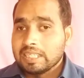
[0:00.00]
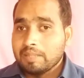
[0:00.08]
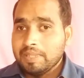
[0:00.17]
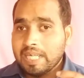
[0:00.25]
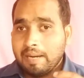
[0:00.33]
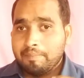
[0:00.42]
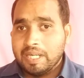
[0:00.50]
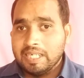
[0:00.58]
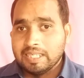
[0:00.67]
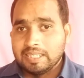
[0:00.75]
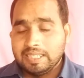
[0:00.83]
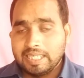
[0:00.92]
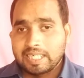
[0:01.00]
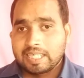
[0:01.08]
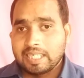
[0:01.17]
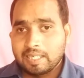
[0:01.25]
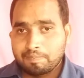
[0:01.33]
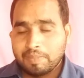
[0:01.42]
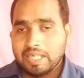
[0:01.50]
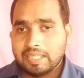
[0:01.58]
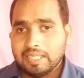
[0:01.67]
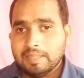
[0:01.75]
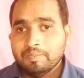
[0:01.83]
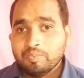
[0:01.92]
तभी आप बैलेंस चेक कर
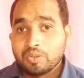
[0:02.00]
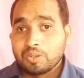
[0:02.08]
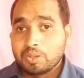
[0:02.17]
पाएंगे करेंगे